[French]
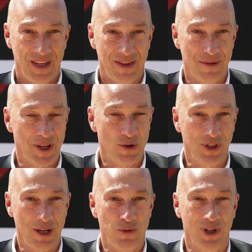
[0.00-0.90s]
Il s'est
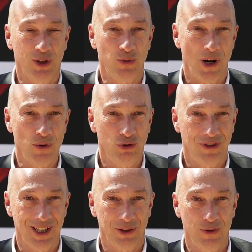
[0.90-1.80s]
passionné pour les trois
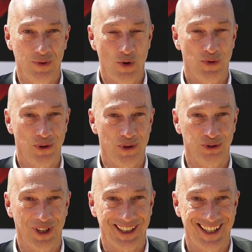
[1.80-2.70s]
ruches qu'il a trouvées au fond de
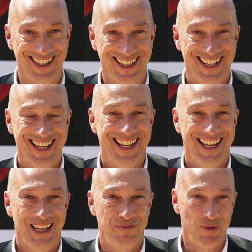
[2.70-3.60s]
son jardin.
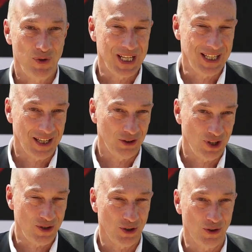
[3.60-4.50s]
puis, vu qu'il était
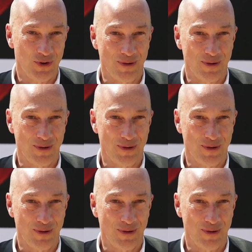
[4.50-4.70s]
ingénieur de